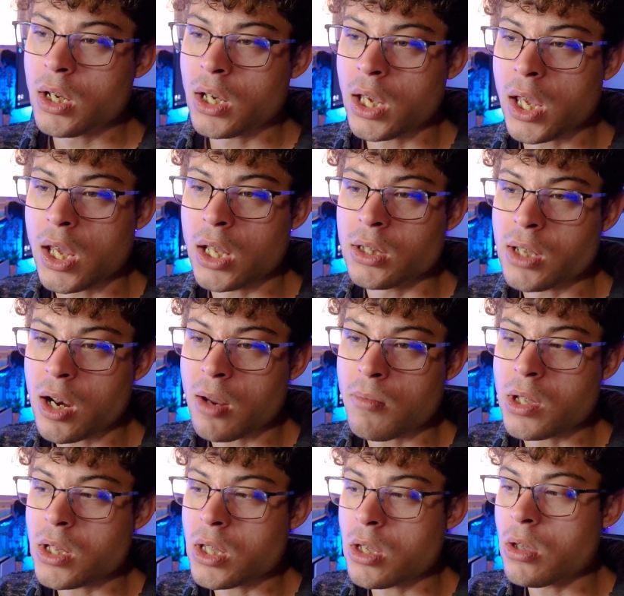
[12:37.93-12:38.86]
que
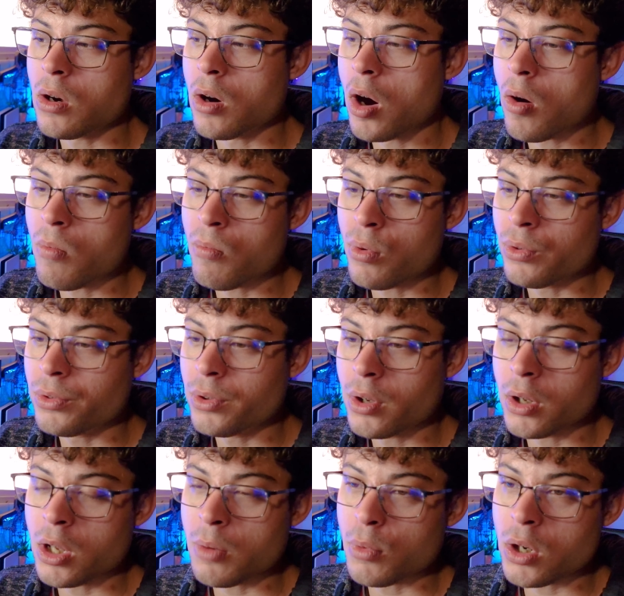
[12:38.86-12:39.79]
transmitido a un
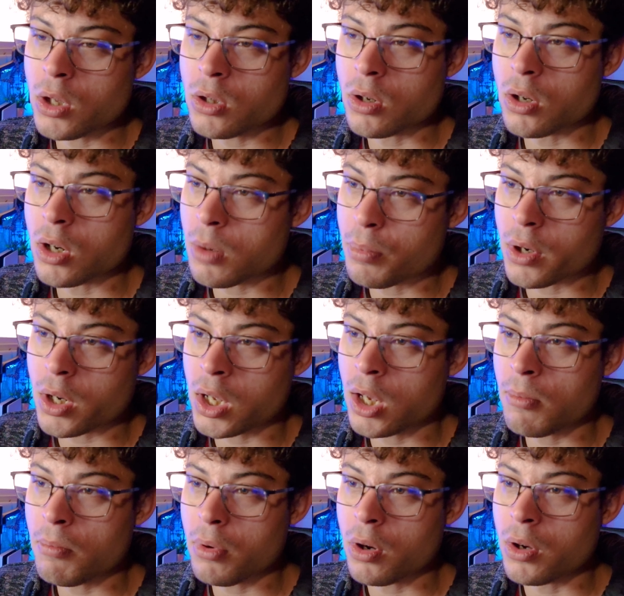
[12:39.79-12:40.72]
mundo de monitores, por
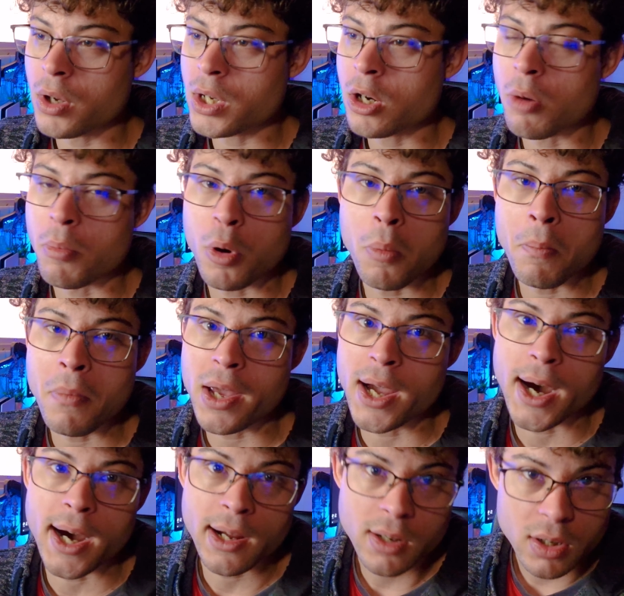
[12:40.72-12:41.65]
ejemplo, es como un
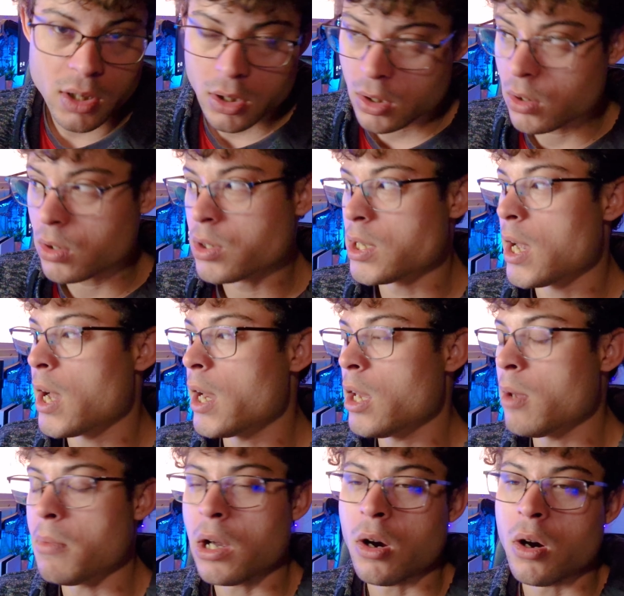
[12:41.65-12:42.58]
BA. O sea,
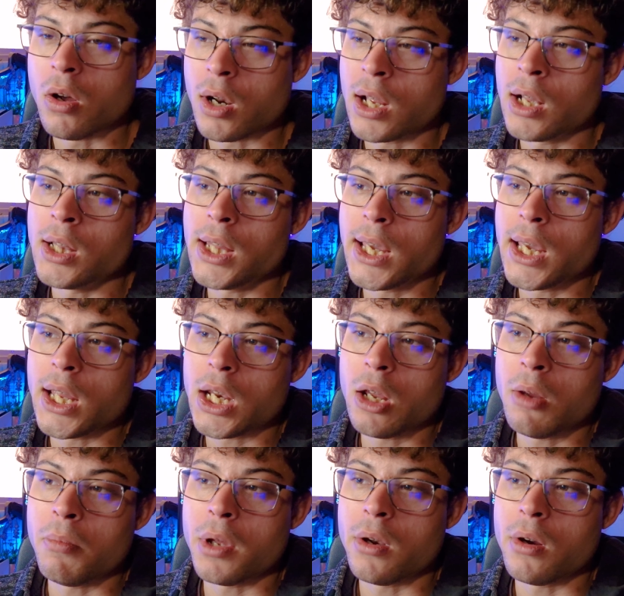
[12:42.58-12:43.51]
es mejor que el
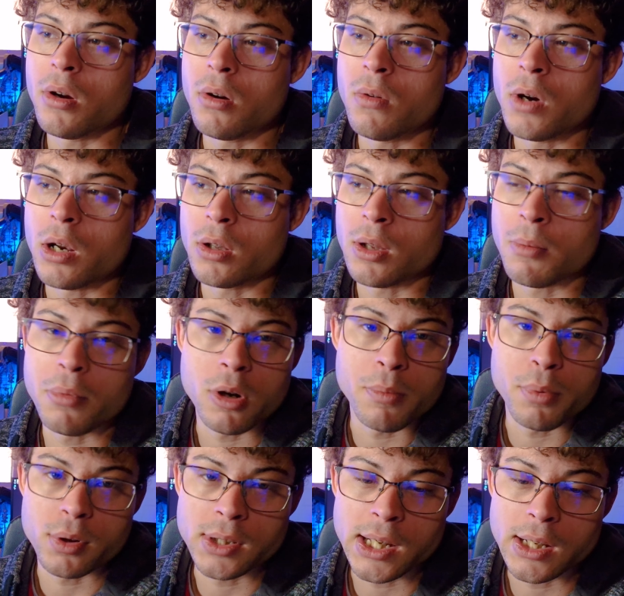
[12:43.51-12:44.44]
TN, pero bueno,
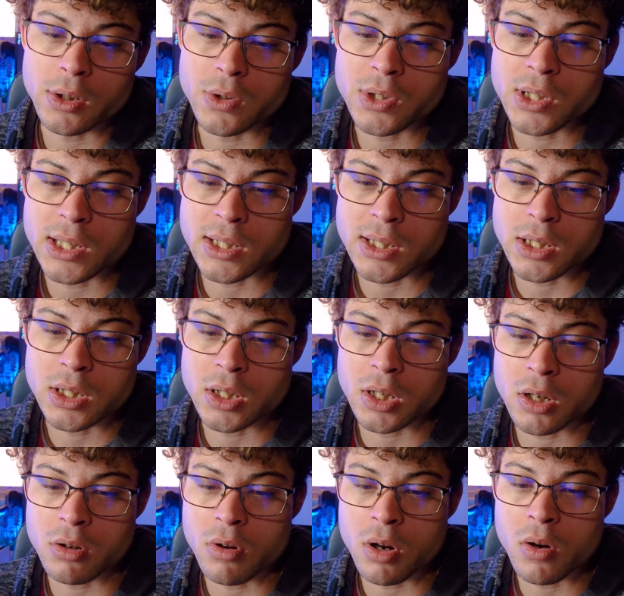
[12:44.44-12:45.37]
tampoco por tanto. O sea, sigue
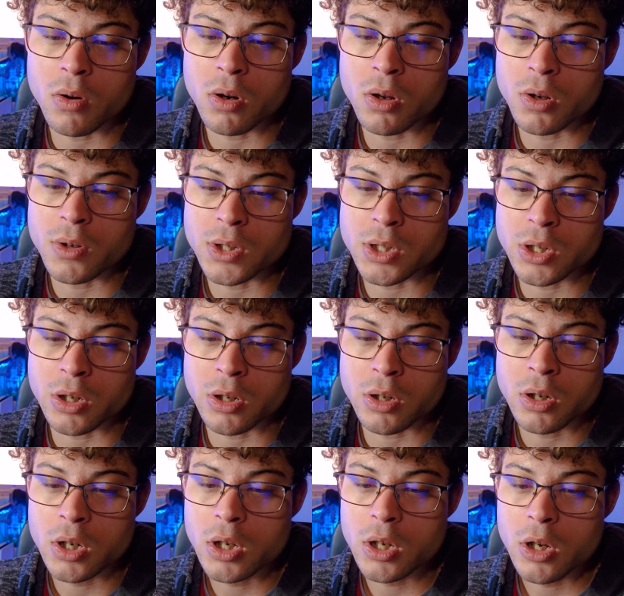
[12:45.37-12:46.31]
teniendo ángulos de
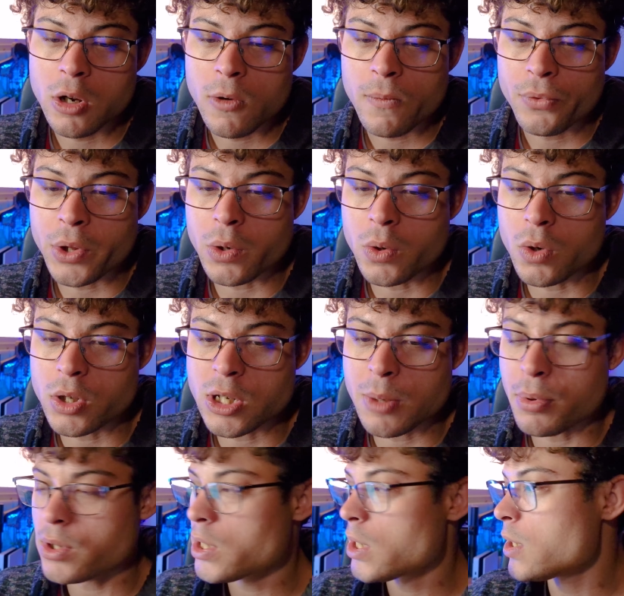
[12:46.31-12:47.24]
visión de
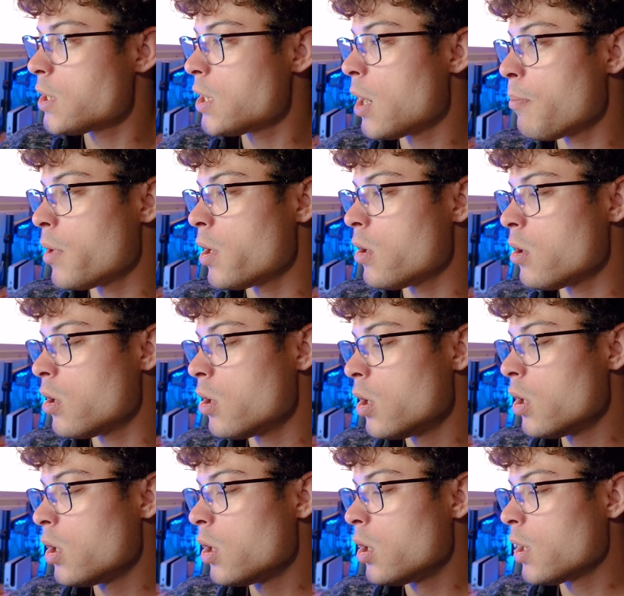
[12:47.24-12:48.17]
dudosa procedencia, pero
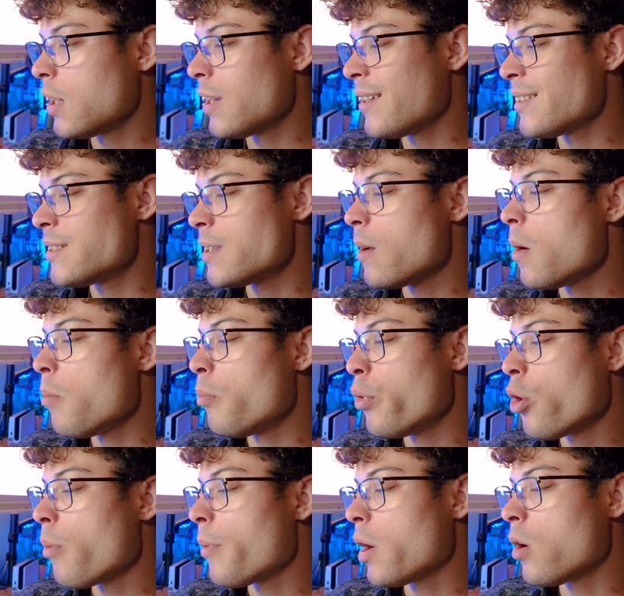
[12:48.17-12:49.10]
que se ve un
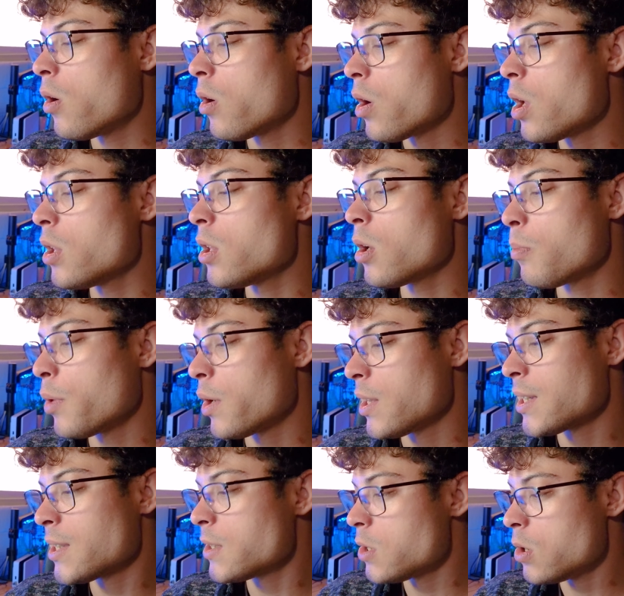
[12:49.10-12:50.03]
poco mejor en
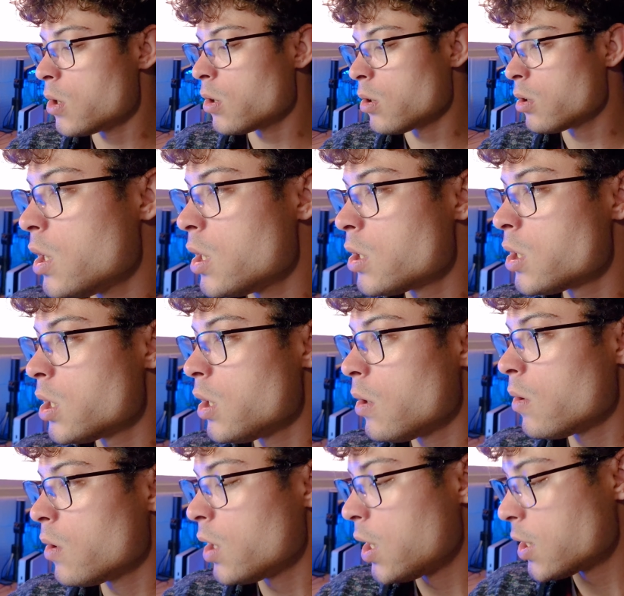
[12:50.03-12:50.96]
interpretación. Y este
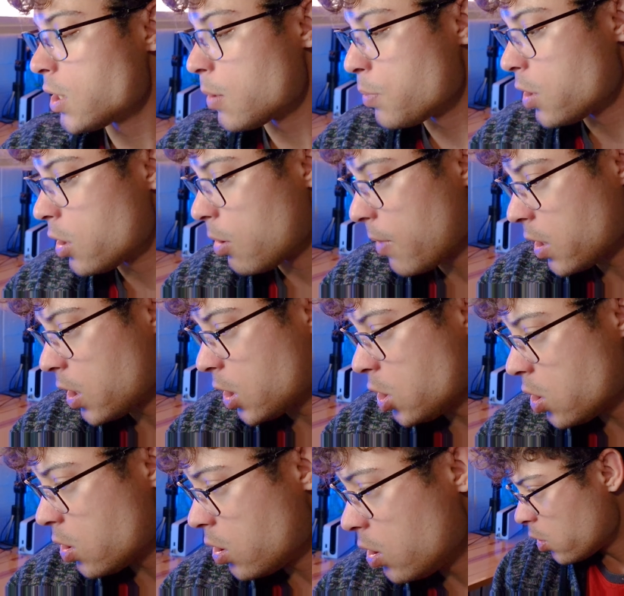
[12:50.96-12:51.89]
no es la excepción, es más, de hecho,